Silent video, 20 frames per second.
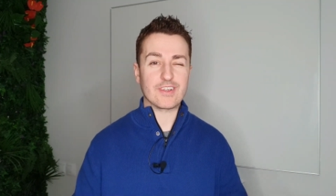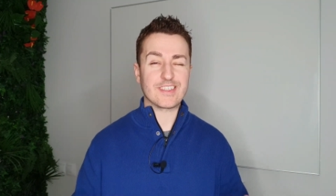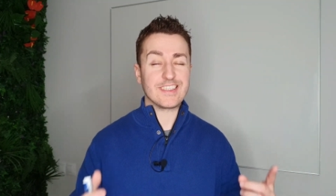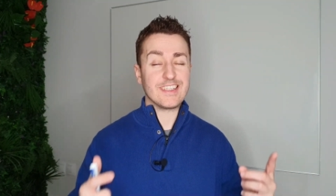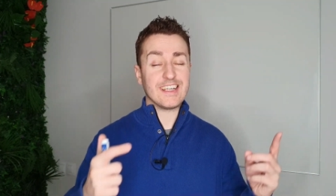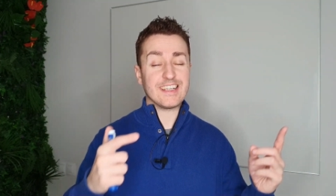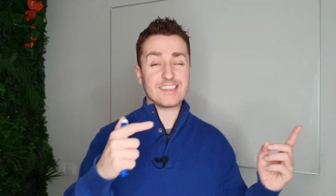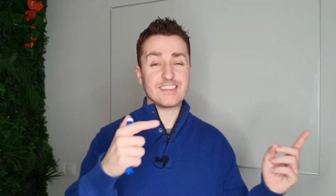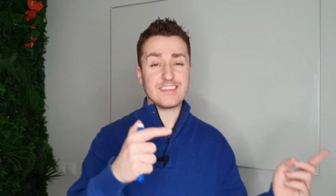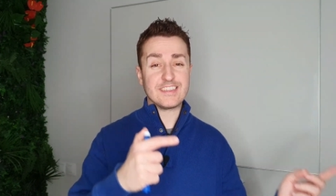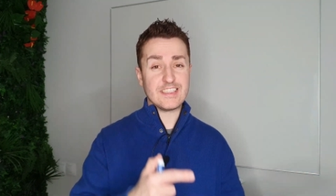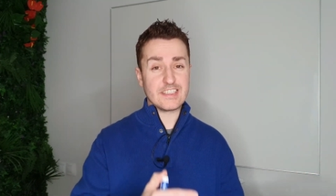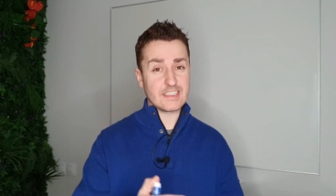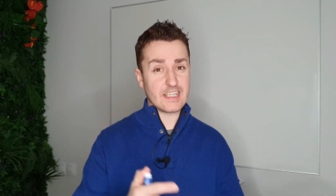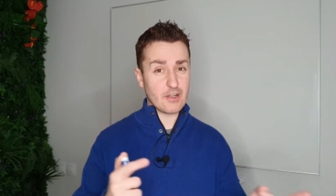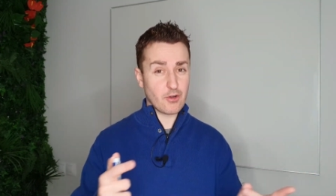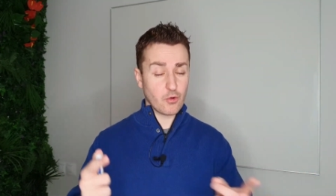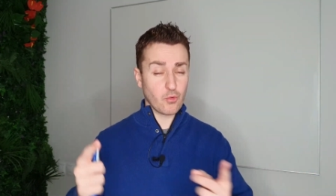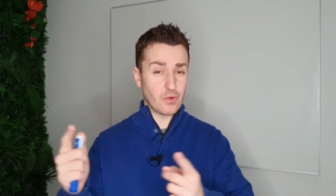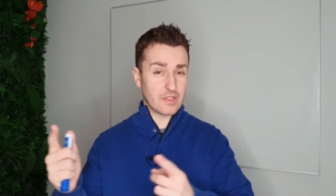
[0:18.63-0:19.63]
Así que si
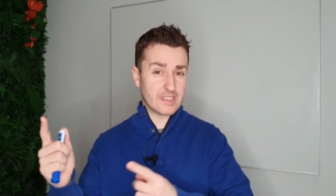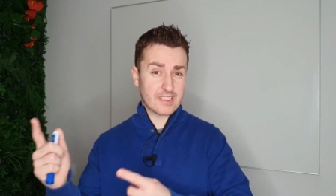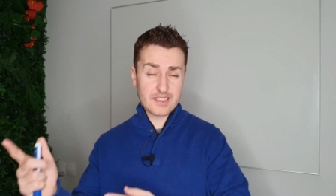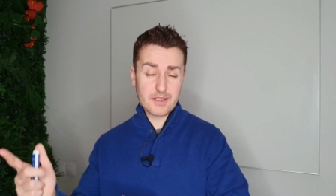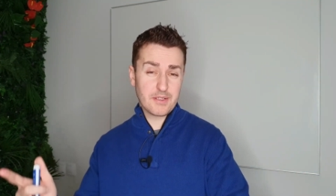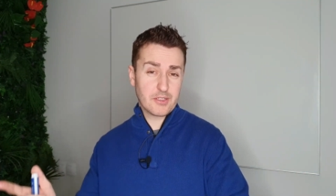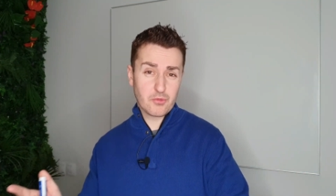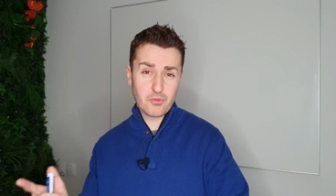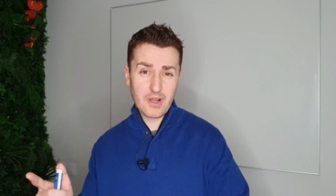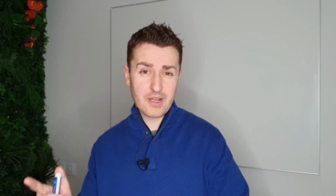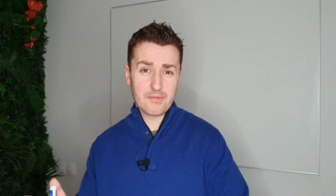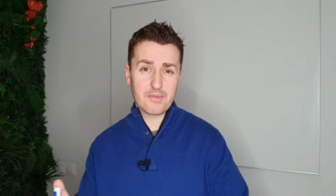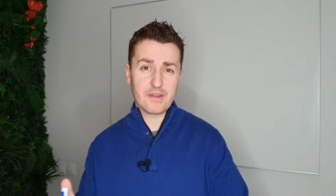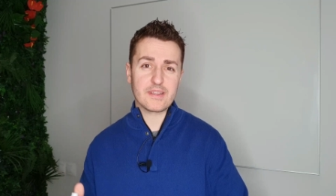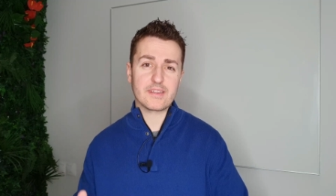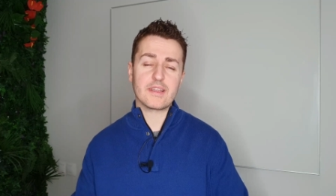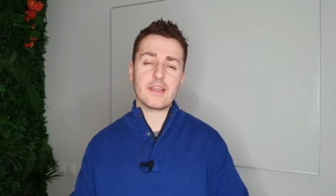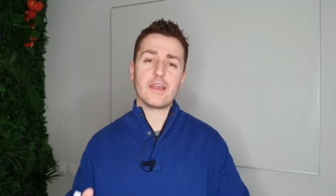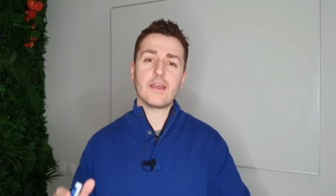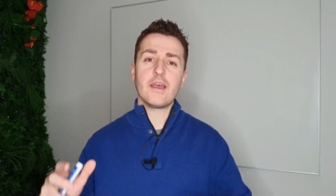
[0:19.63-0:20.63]
te lo encuentras
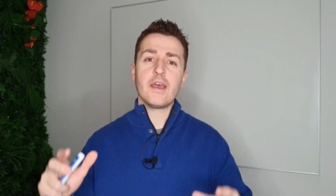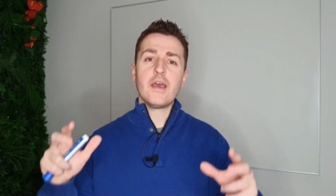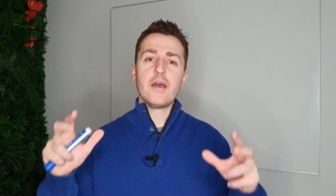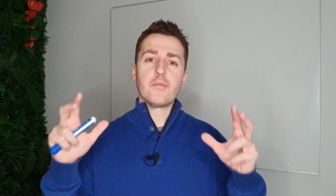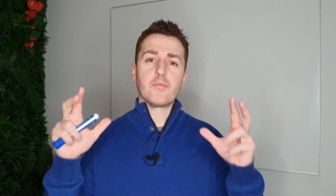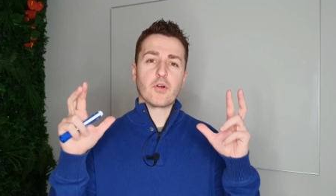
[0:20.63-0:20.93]
habitualmente,